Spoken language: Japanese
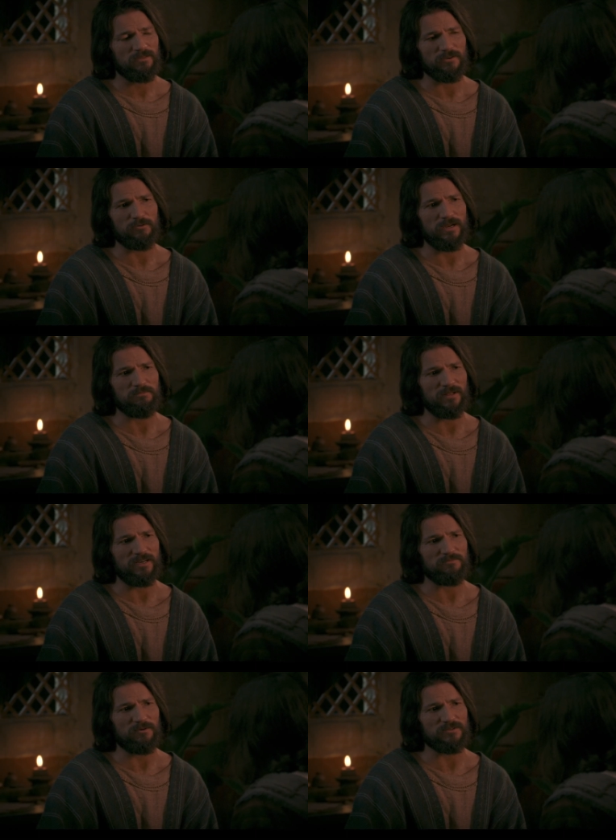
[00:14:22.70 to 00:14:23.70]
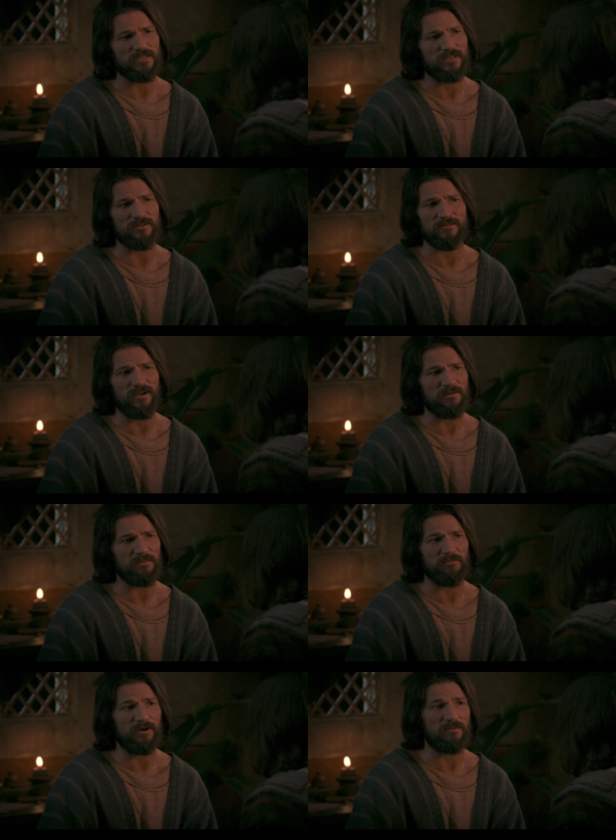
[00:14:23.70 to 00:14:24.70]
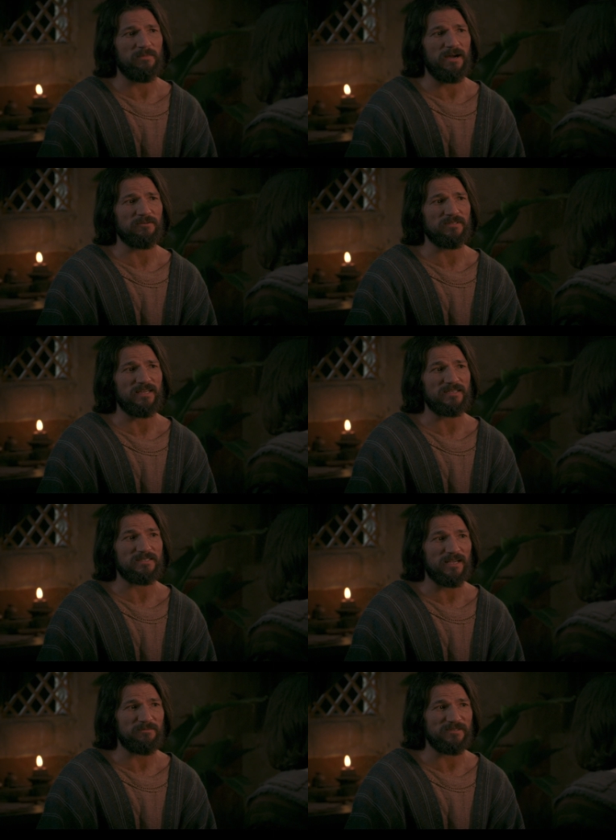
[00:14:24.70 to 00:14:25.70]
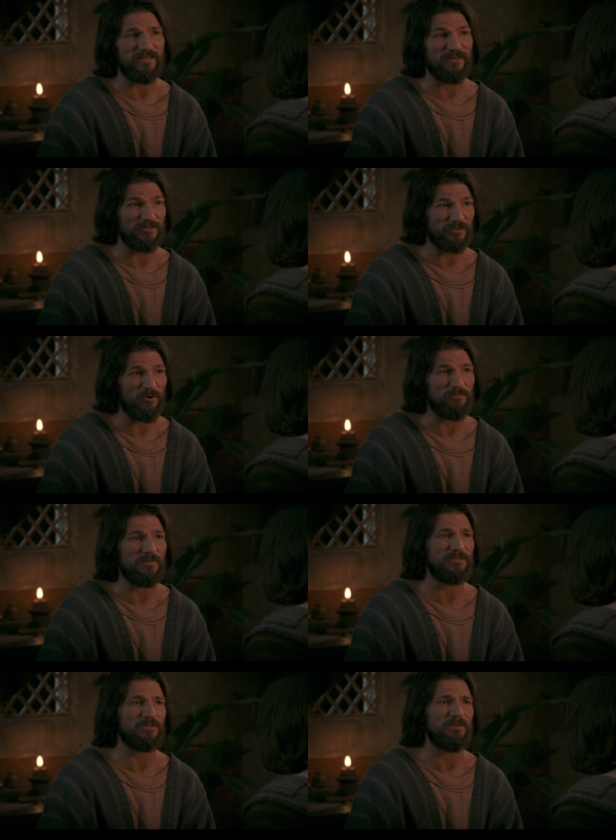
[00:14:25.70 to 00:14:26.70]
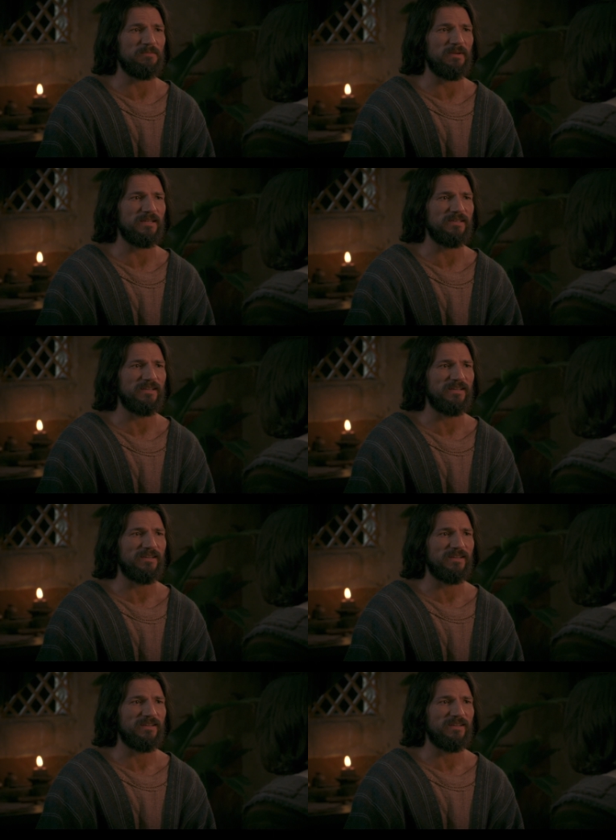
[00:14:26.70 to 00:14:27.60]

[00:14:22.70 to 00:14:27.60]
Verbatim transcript: 憐れみの計画は食材がなければ成し遂げることができなかった